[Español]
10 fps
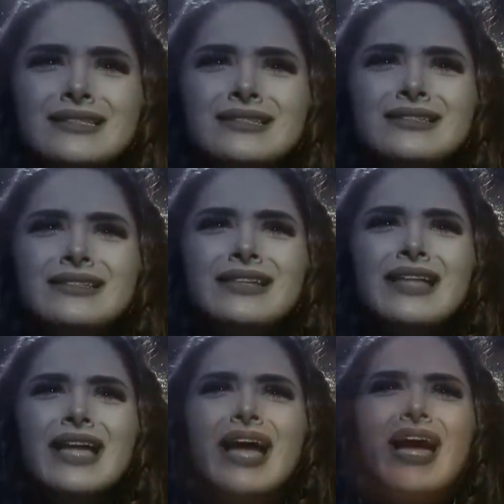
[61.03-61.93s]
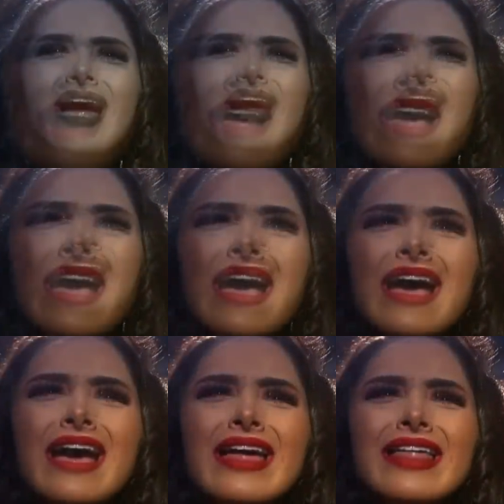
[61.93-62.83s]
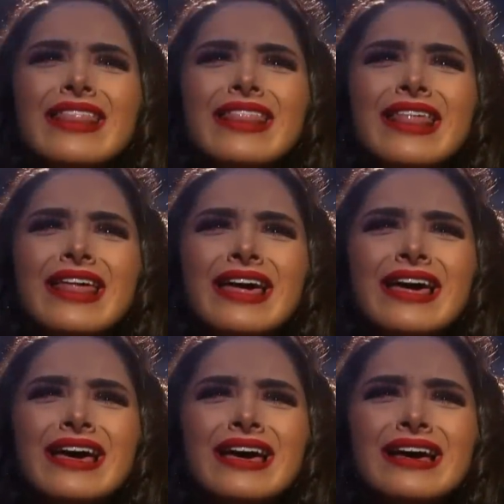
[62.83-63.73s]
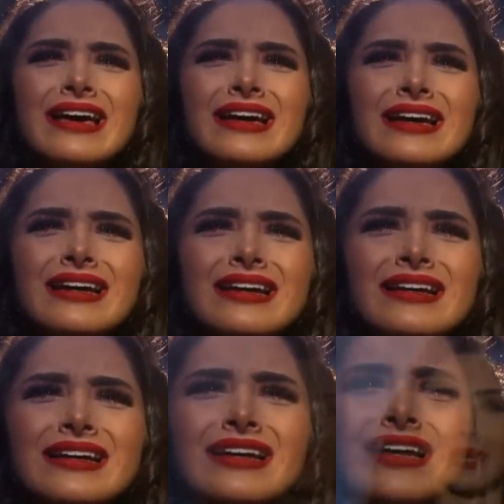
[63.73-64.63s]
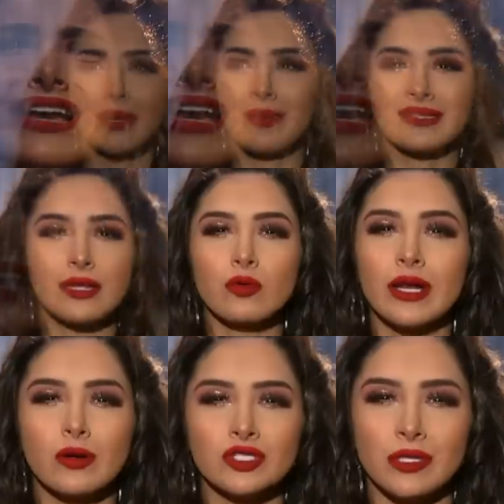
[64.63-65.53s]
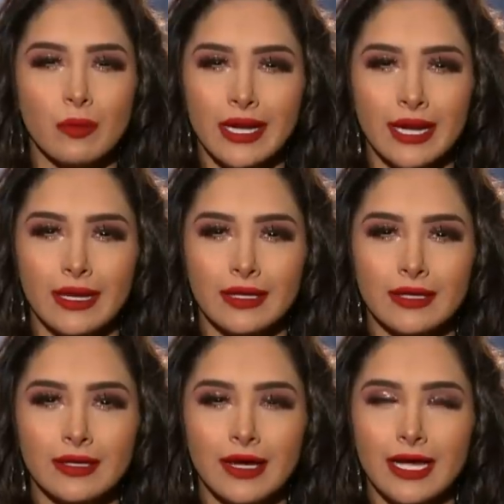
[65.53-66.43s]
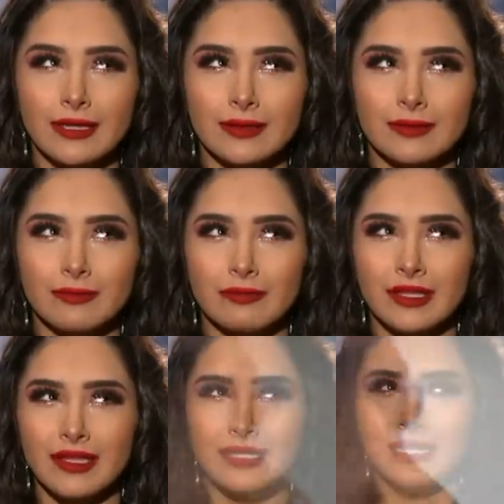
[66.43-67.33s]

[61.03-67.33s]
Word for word: En segunda, no necesitas tomar para pasar una noche buena. Ay, me sentí